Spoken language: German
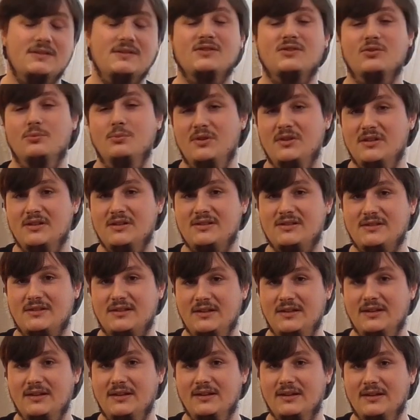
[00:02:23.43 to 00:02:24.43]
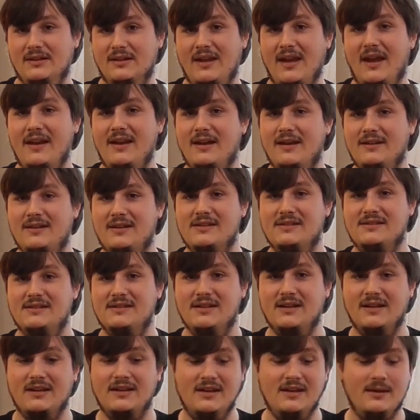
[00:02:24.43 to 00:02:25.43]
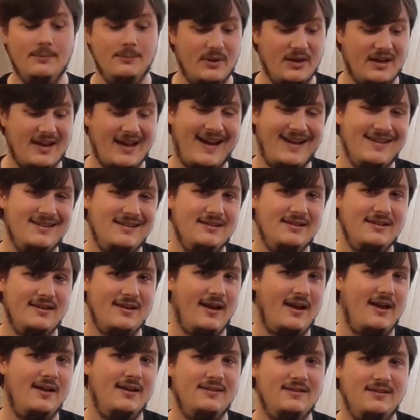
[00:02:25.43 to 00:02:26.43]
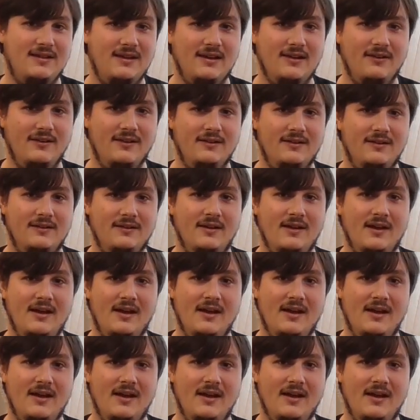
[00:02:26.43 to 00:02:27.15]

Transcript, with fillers: zumindest die Kenner der Serie, bekannten Charaktere,